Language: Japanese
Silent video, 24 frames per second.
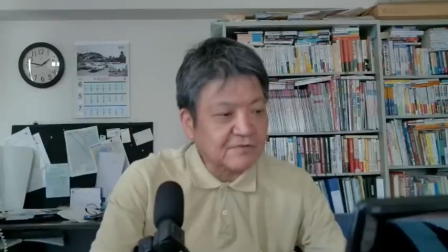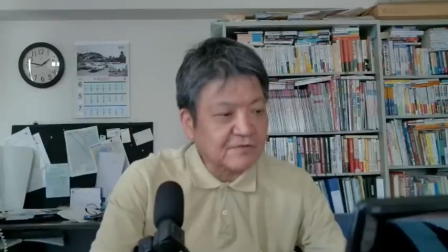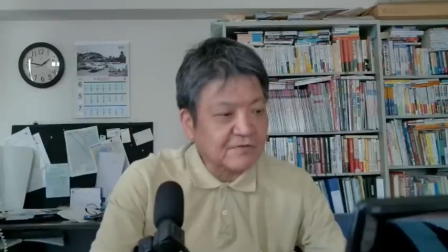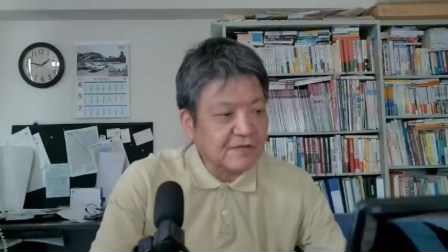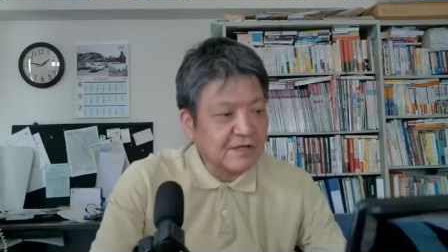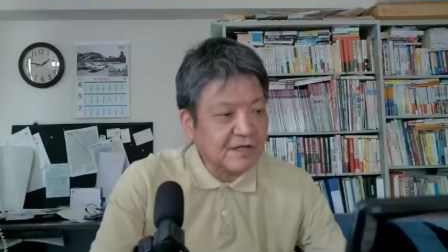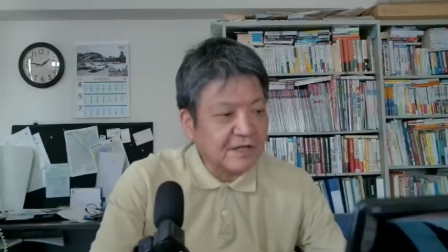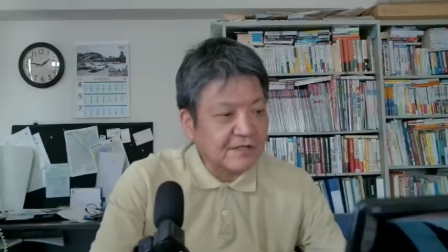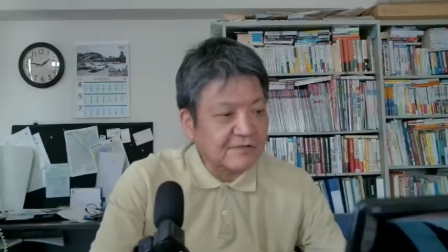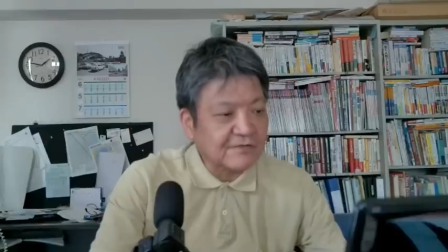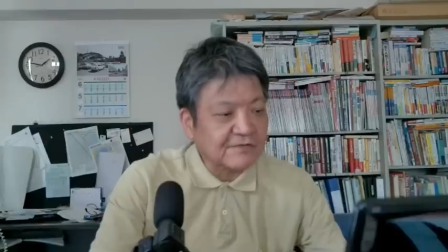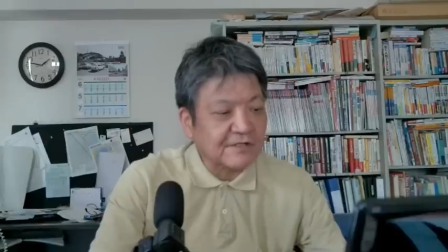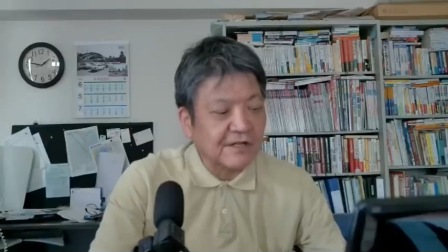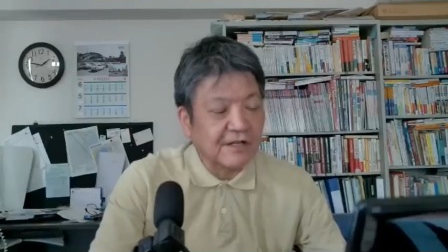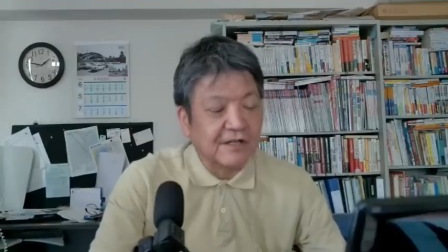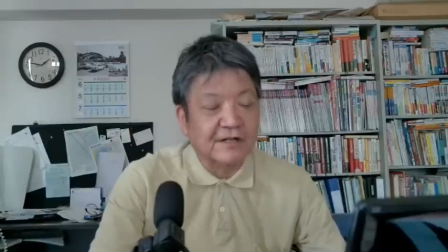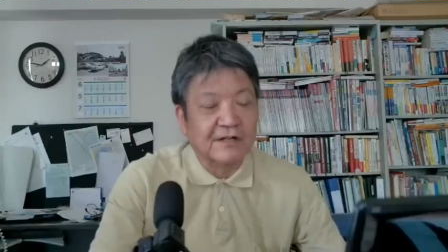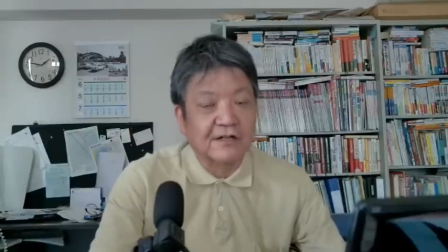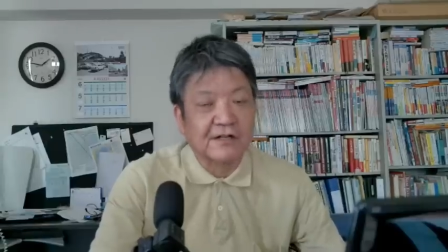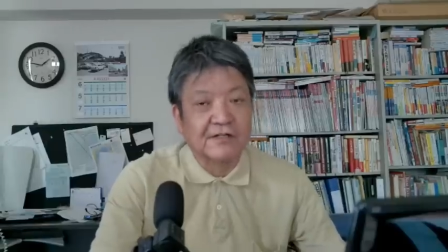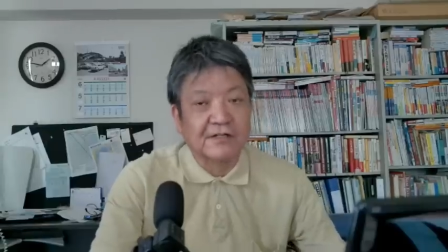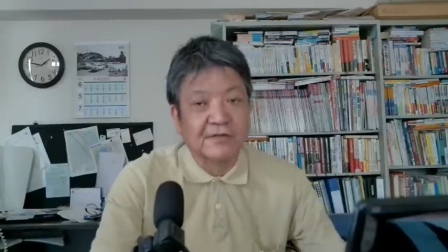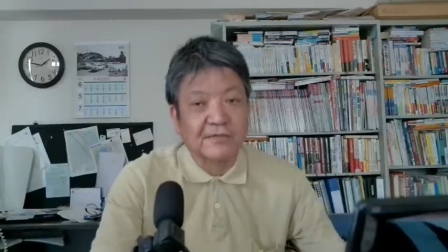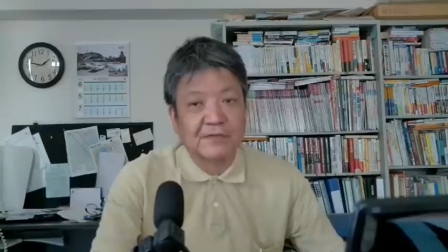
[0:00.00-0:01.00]
と早く
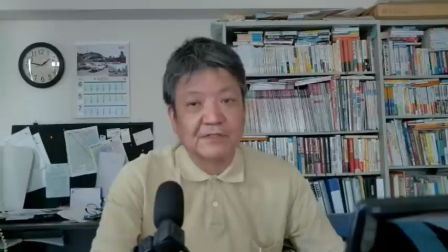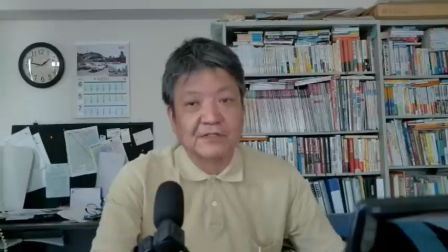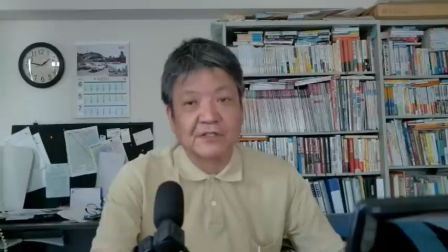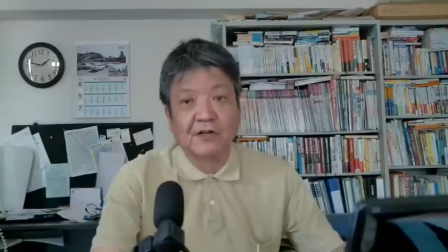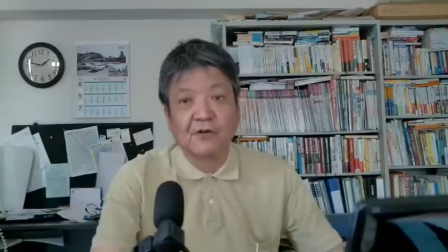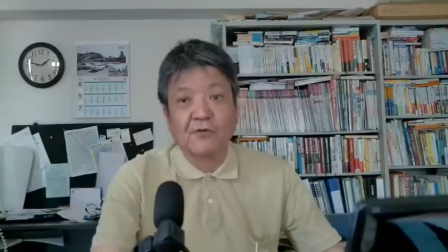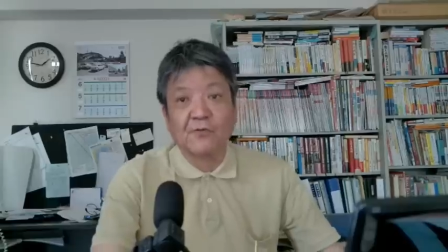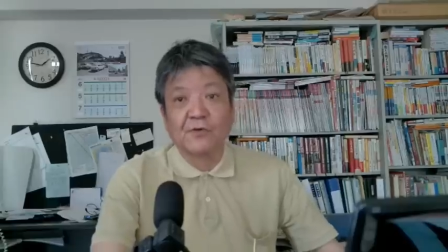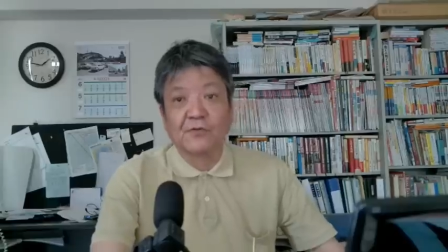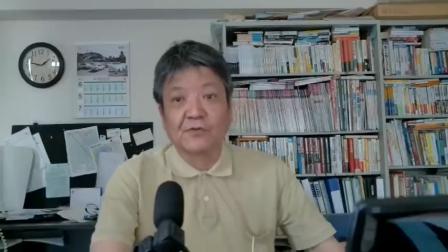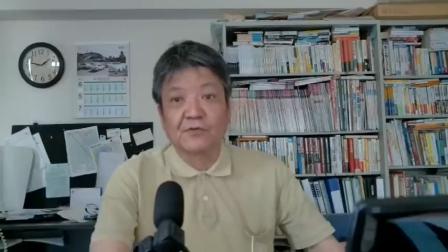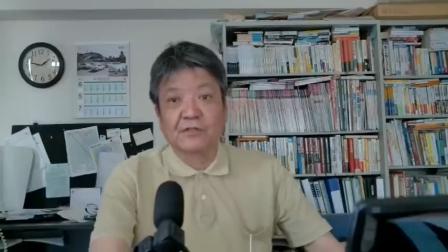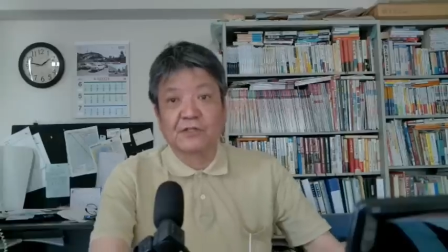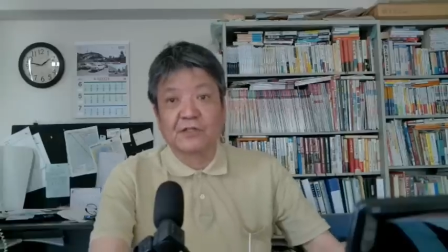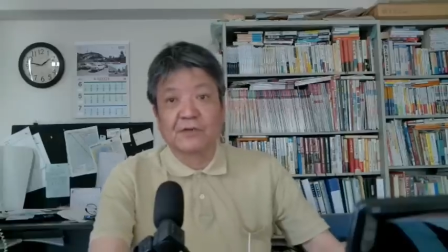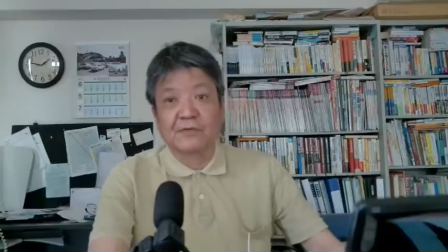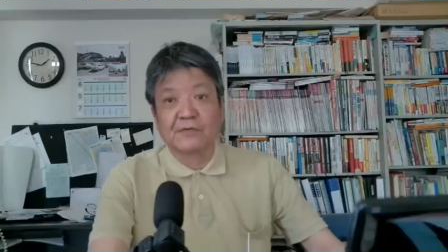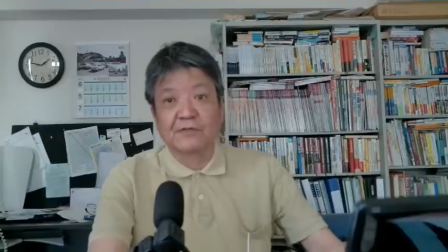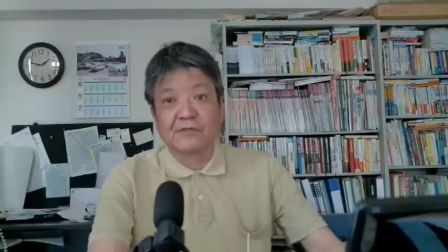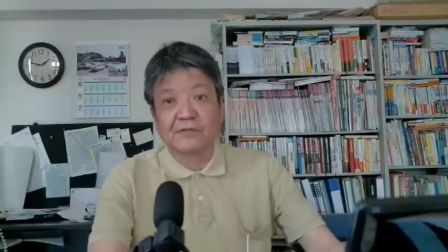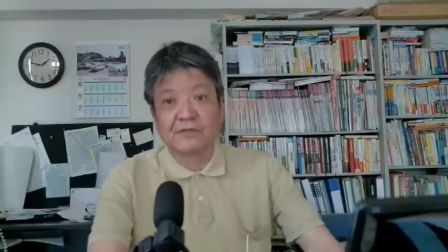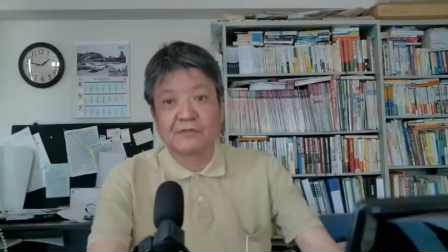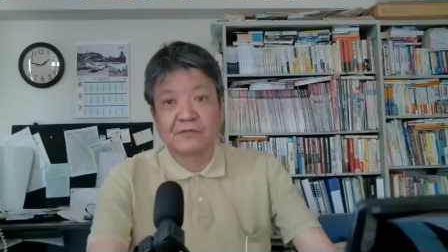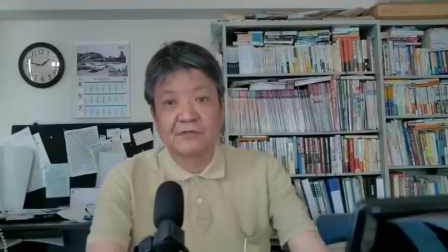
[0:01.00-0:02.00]
結果が出ました。あ、おめでとうご
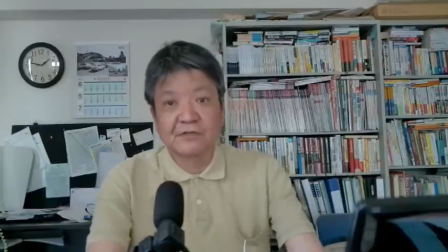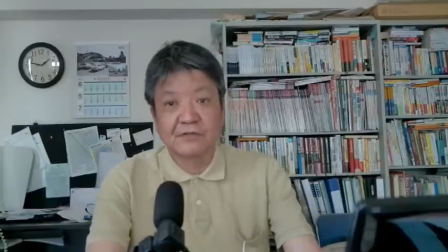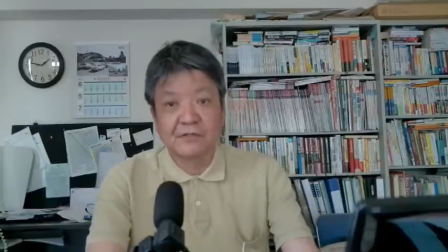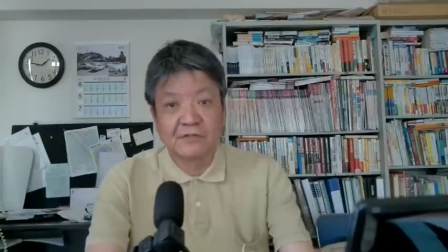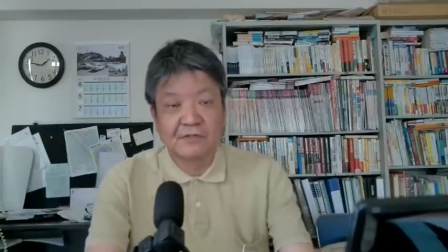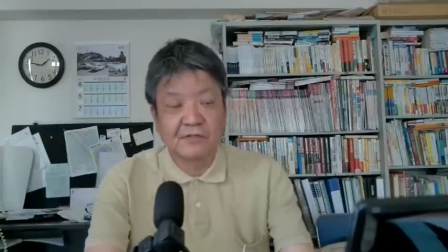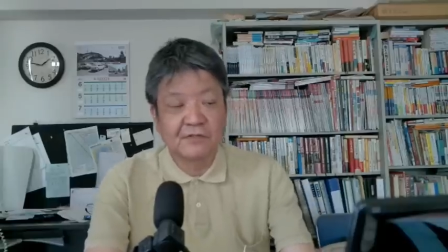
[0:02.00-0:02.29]
ざいます。